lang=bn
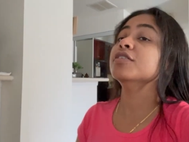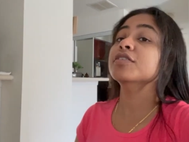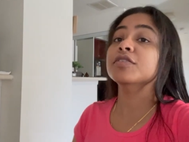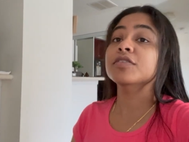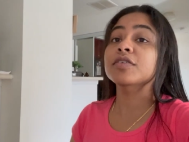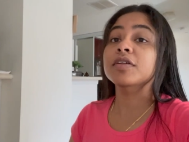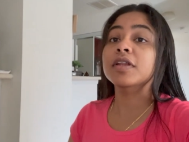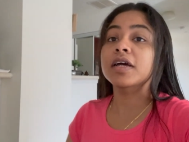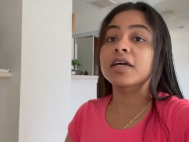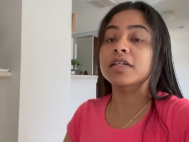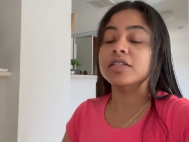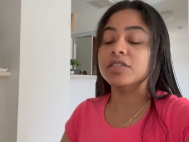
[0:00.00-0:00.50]
হয়তো
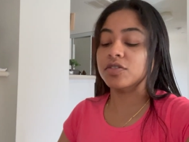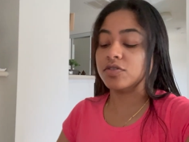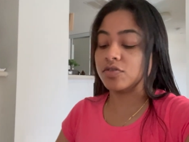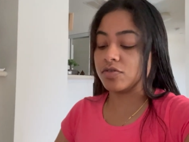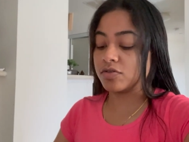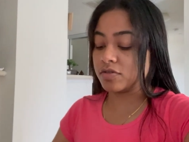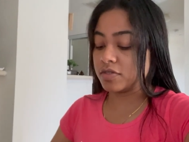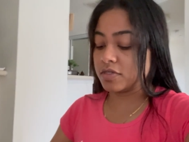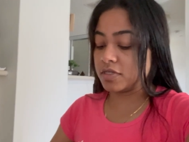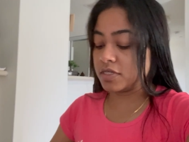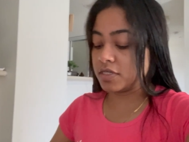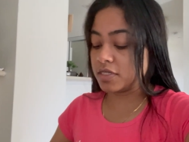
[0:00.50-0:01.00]
লাঞ্চ
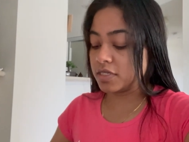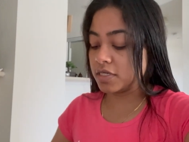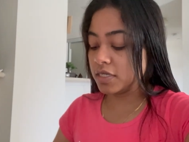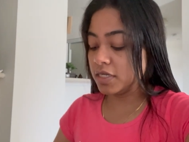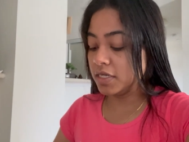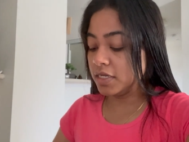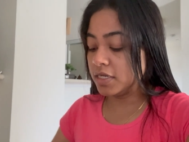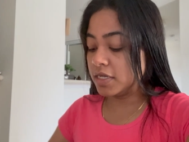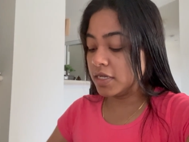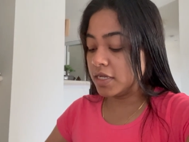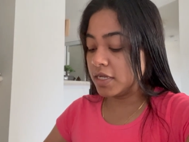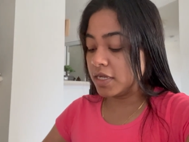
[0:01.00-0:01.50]
করছে
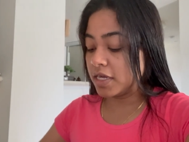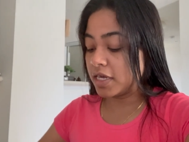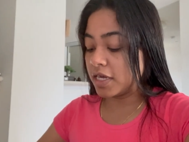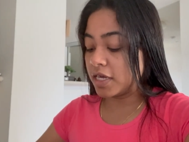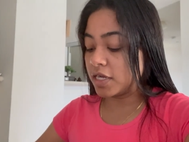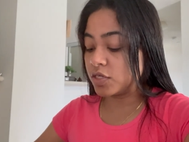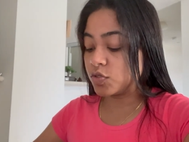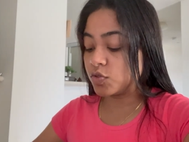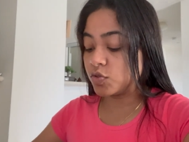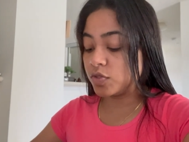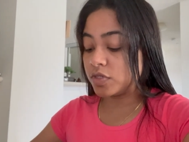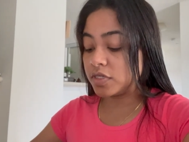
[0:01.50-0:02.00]
আর
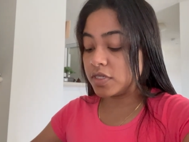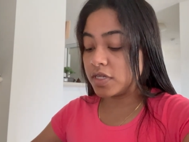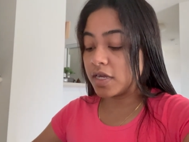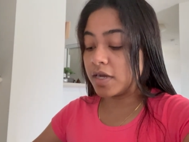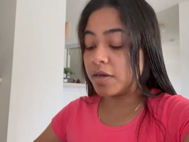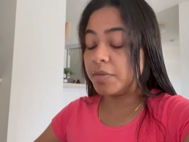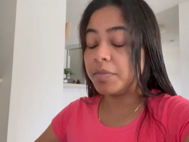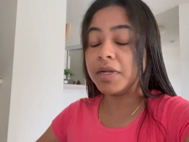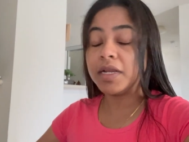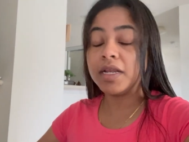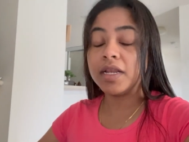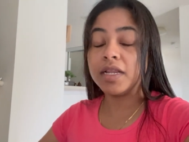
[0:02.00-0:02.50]
টুইটি
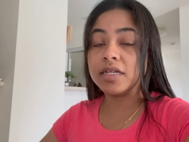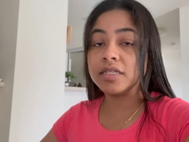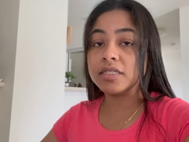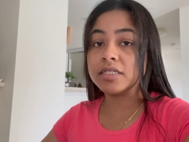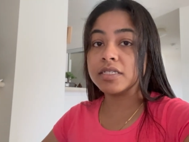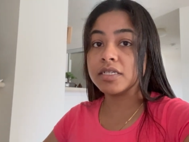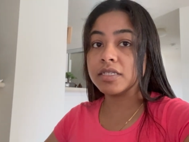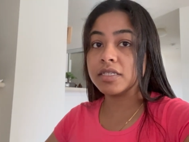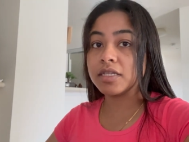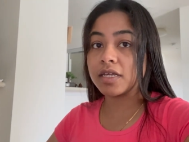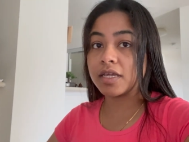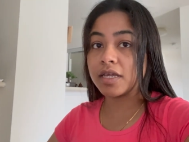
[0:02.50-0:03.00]
আমার
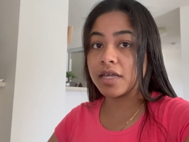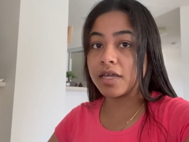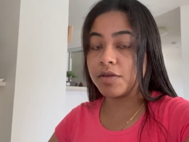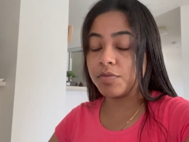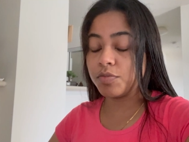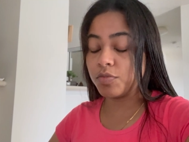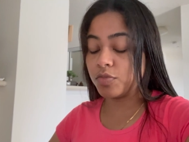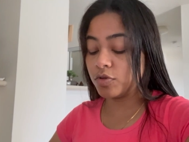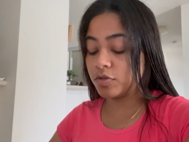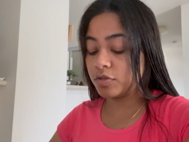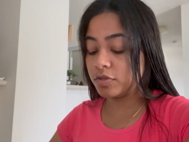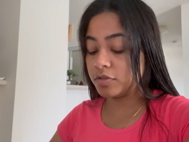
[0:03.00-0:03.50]
লাঞ্চটা দেখেই
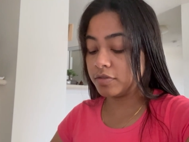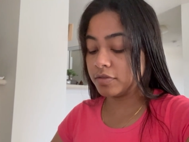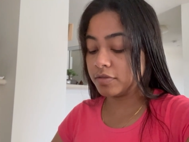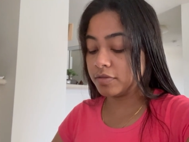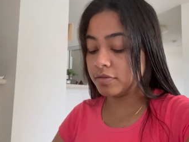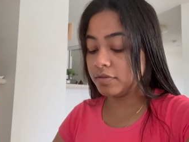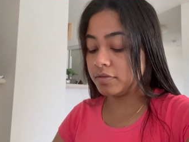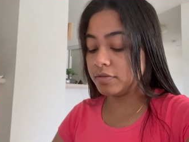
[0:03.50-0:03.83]
বলতো